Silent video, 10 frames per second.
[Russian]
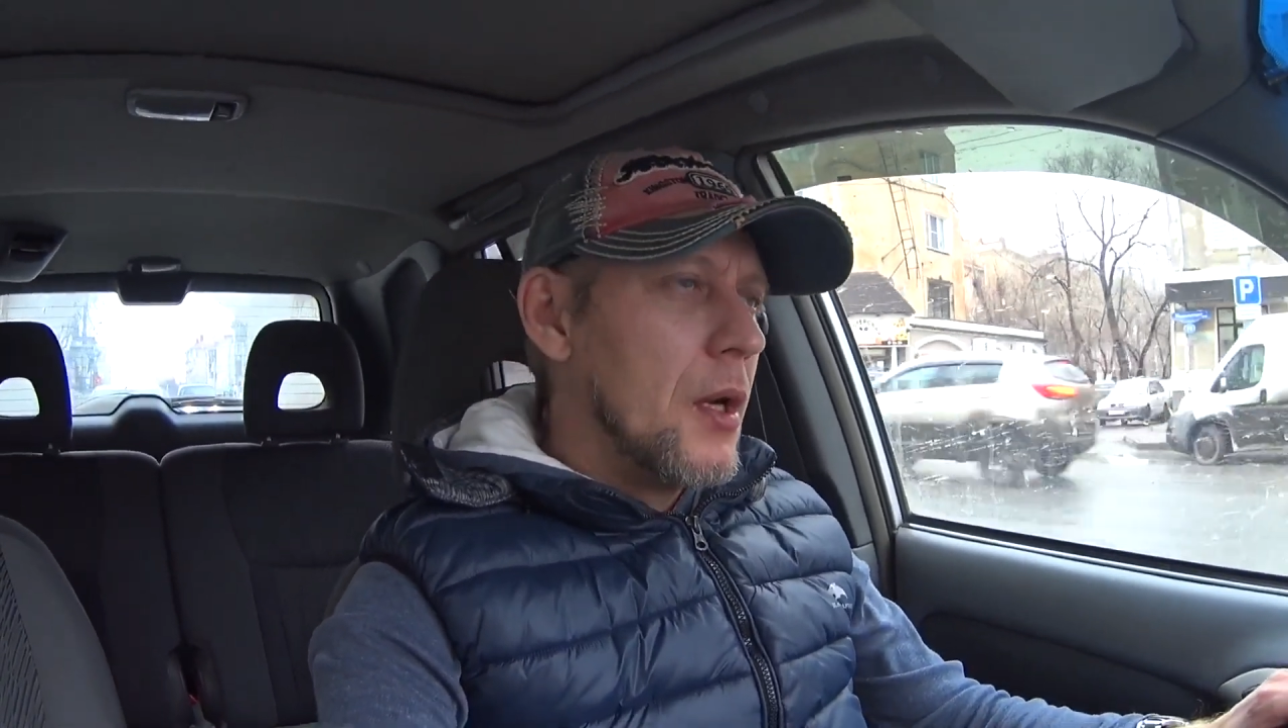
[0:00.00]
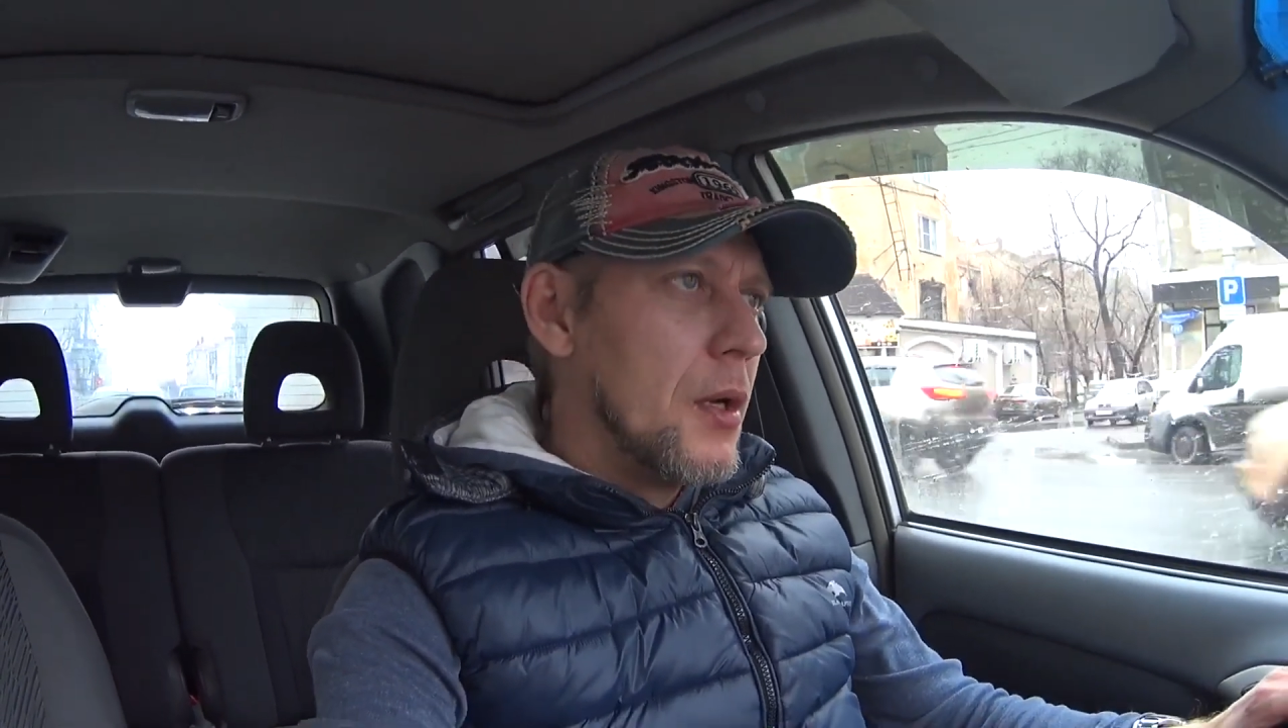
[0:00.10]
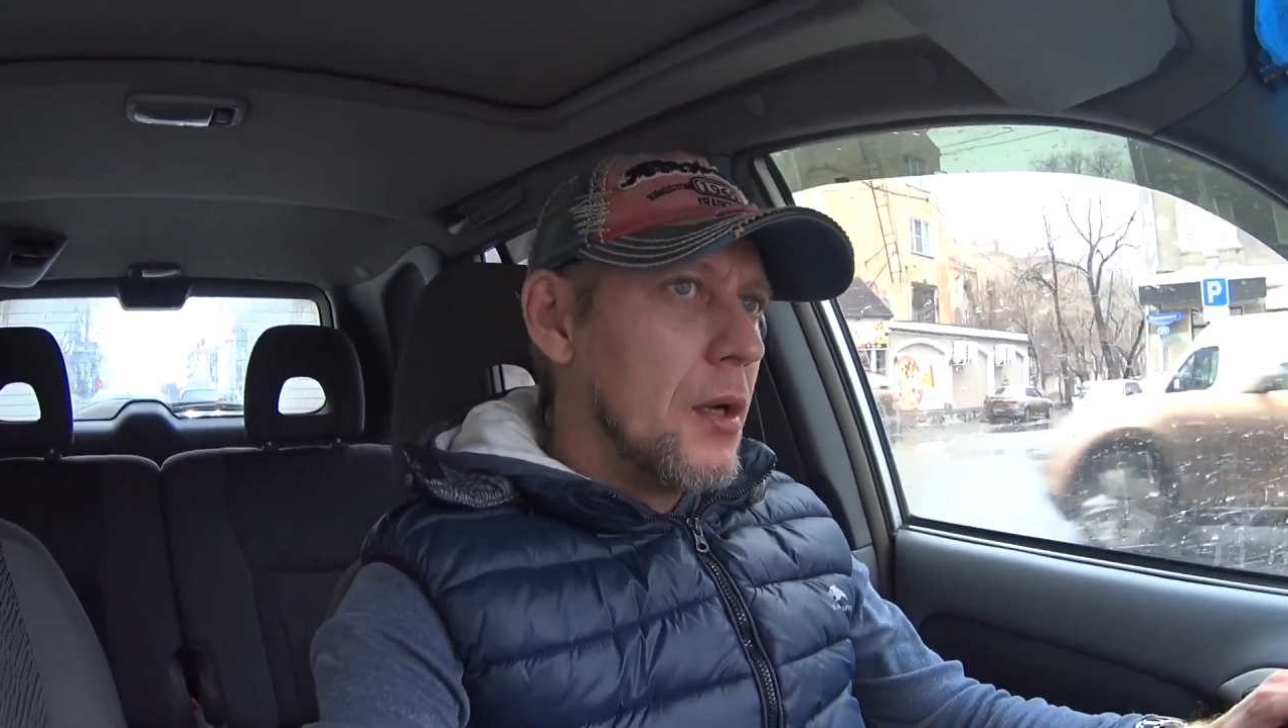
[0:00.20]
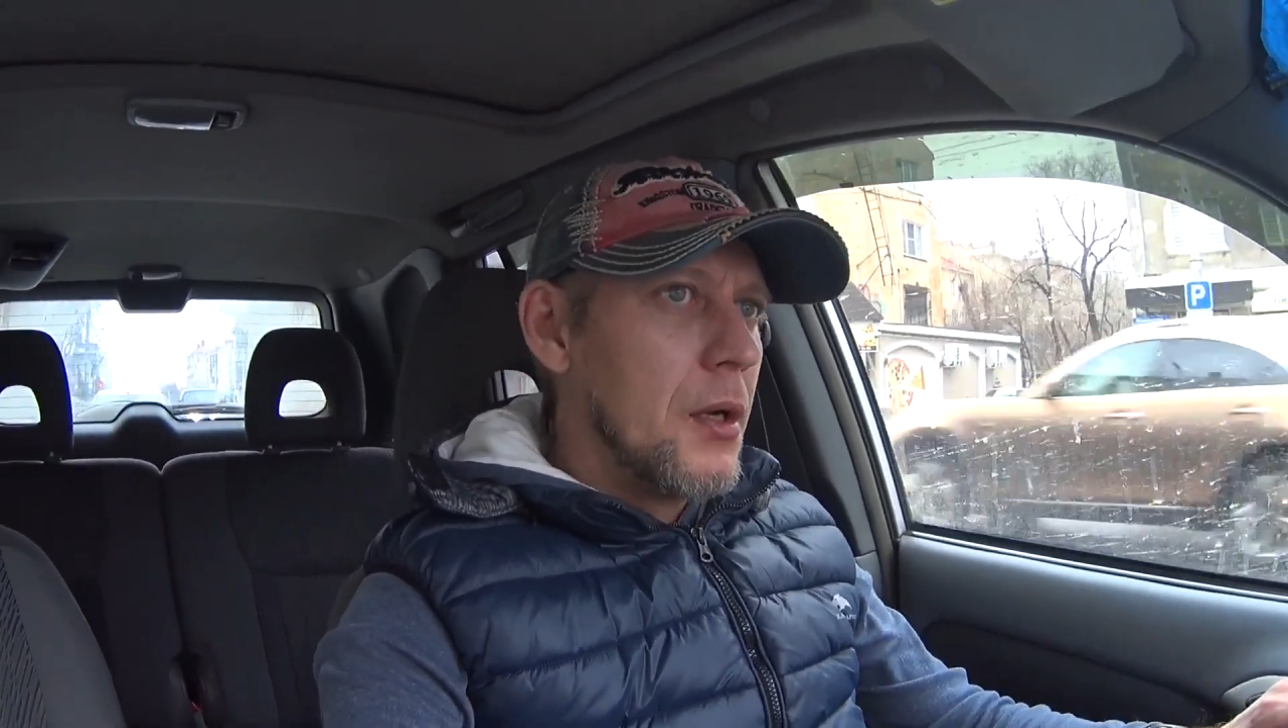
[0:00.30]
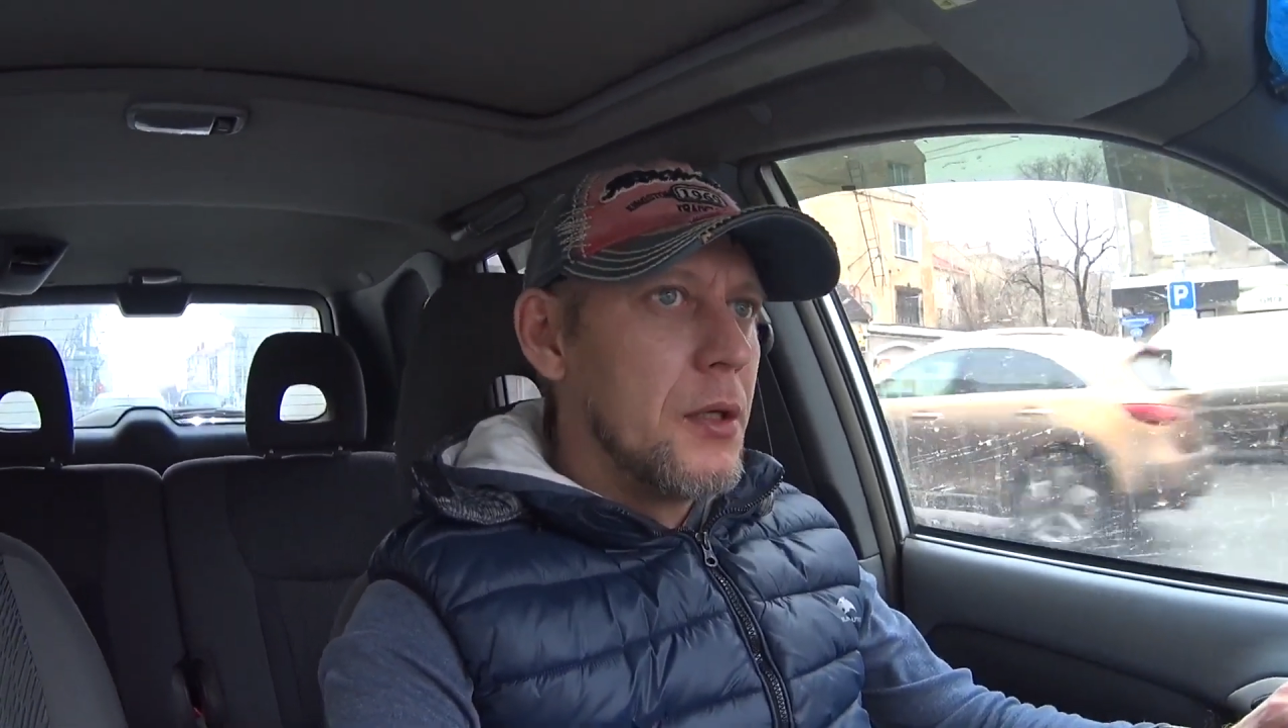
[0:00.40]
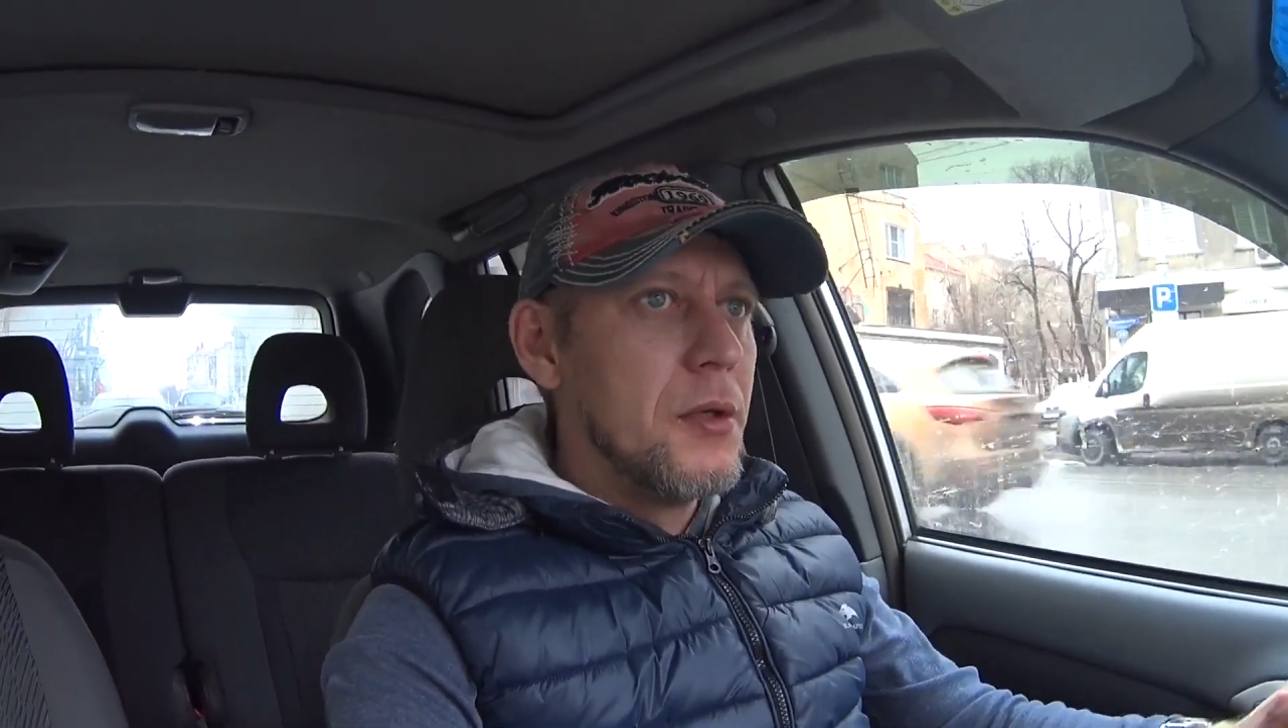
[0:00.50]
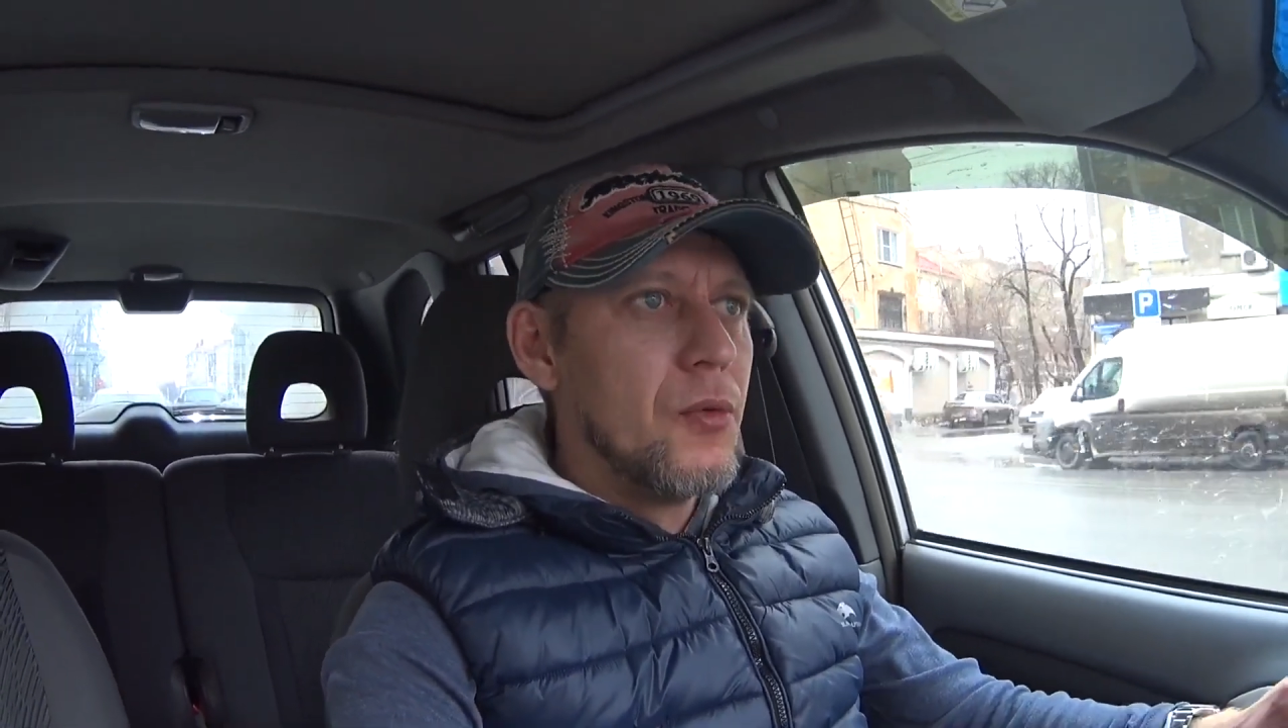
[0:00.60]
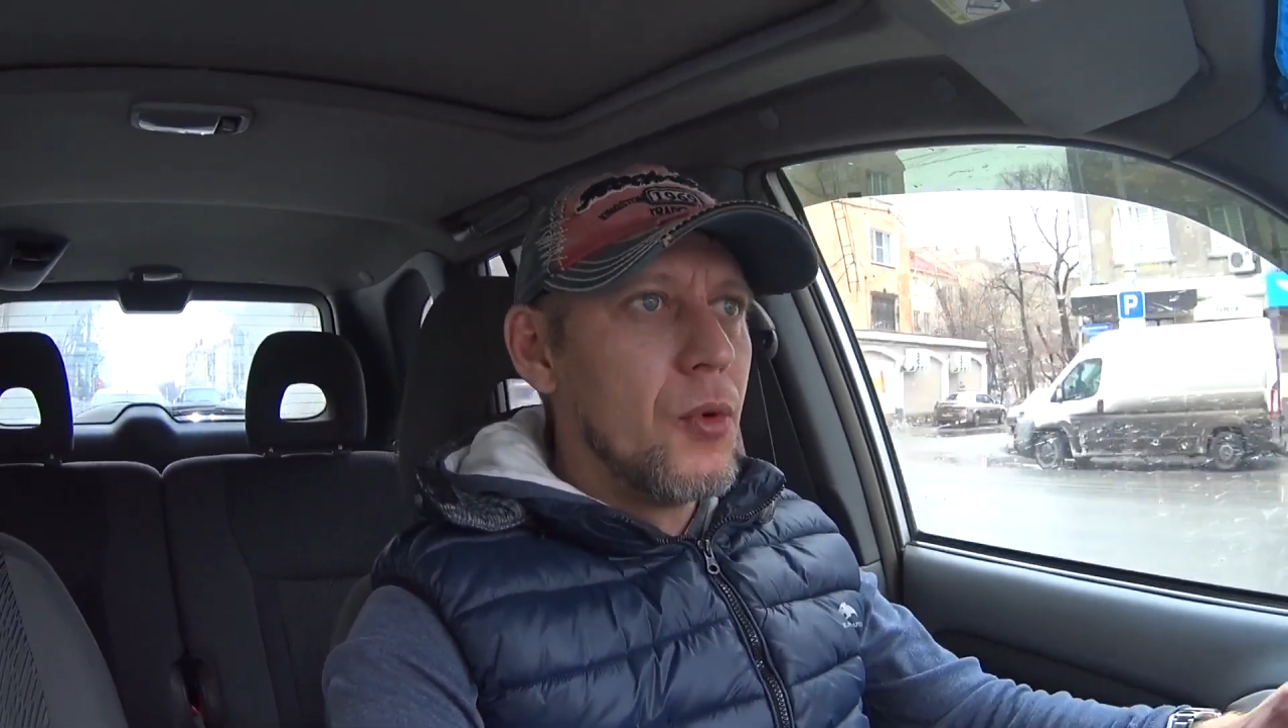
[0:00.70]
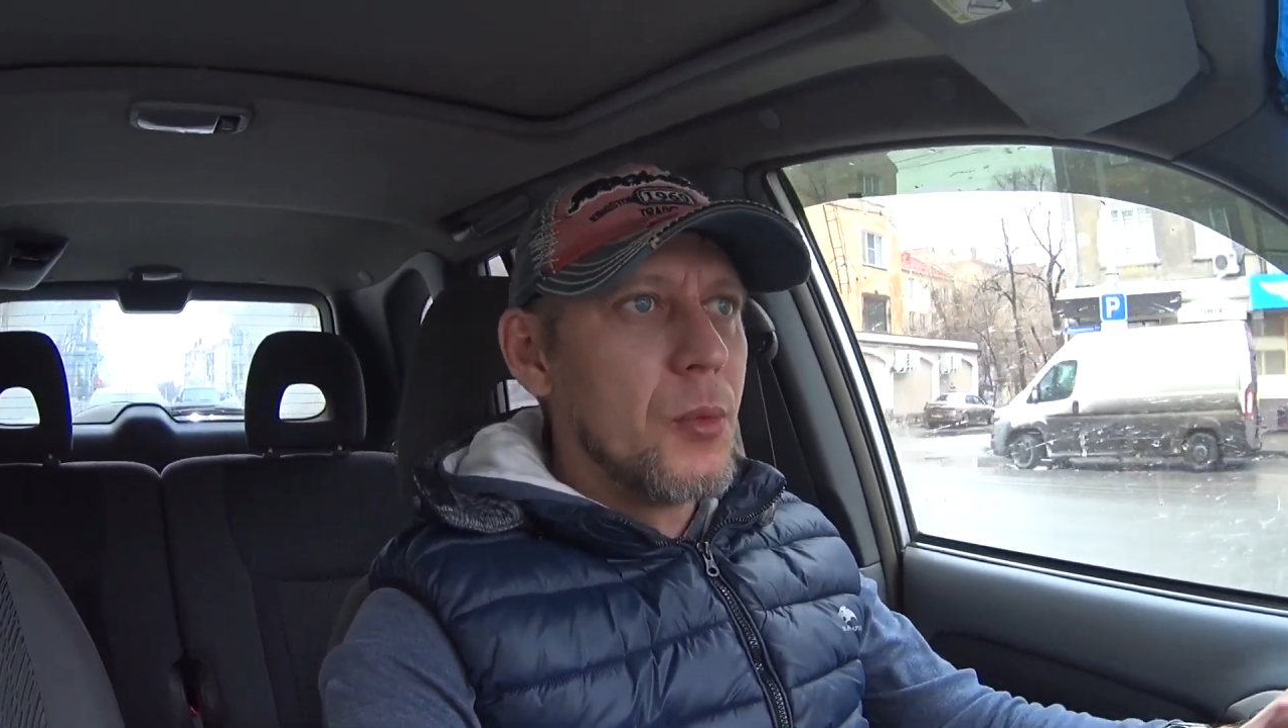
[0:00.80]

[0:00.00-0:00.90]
а его